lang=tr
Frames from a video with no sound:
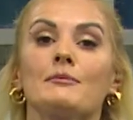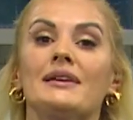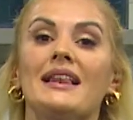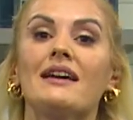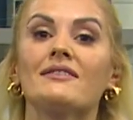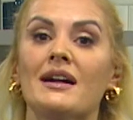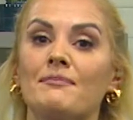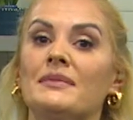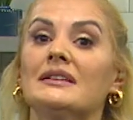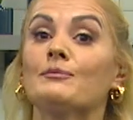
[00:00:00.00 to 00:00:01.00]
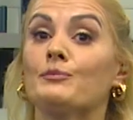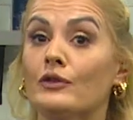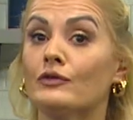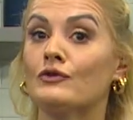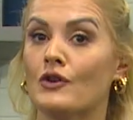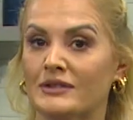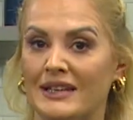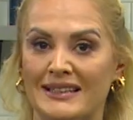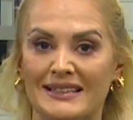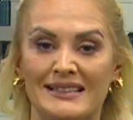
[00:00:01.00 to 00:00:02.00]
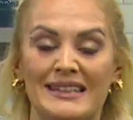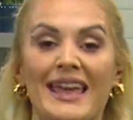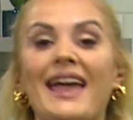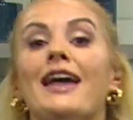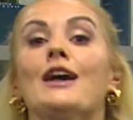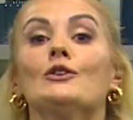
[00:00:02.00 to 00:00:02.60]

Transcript: Pilav yapmanın püf noktaları diye.